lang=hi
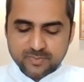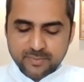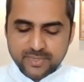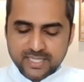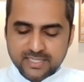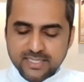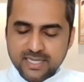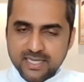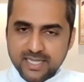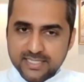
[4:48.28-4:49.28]
तो बाबा
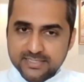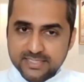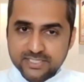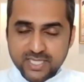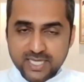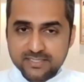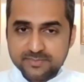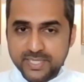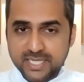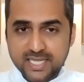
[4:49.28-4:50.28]
कहते हैं ऐसी चार
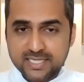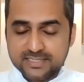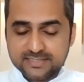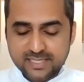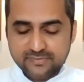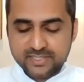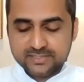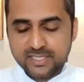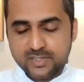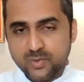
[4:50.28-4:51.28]
प्रकार की सेवा
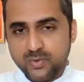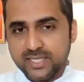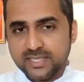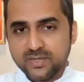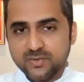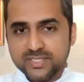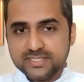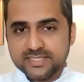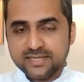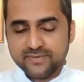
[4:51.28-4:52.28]
से कोई ना
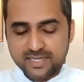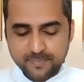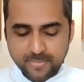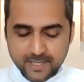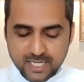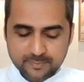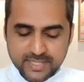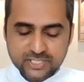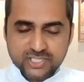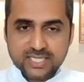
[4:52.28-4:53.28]
कोई सेवा
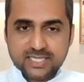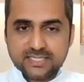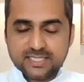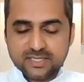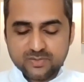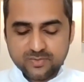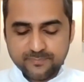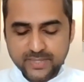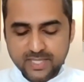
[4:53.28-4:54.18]
हमेशा करते रहो